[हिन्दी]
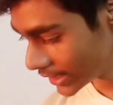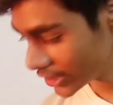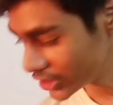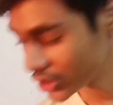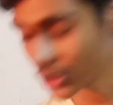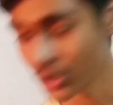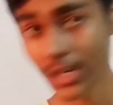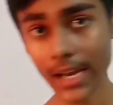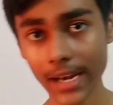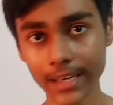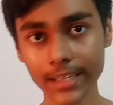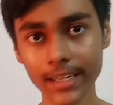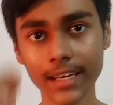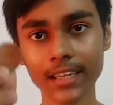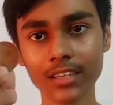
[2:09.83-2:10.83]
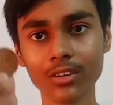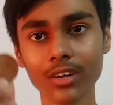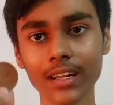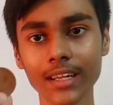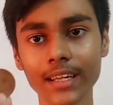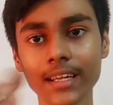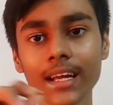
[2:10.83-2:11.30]
ये जो एन टी आर एन
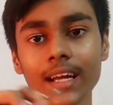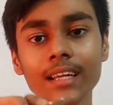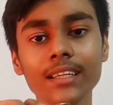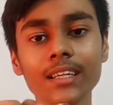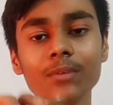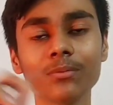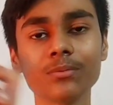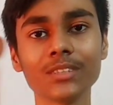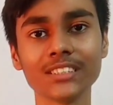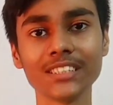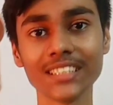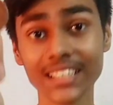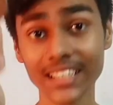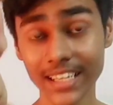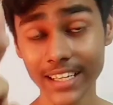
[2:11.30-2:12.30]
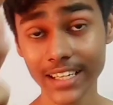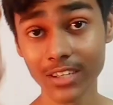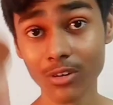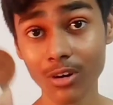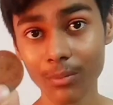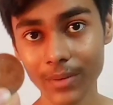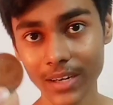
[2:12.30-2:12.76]
कॉइन है ना ये बेसिकली ये
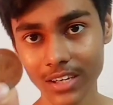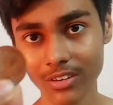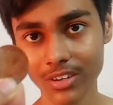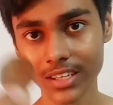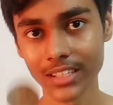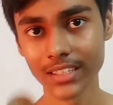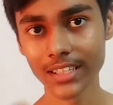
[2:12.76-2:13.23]
एक कॉपर कॉइन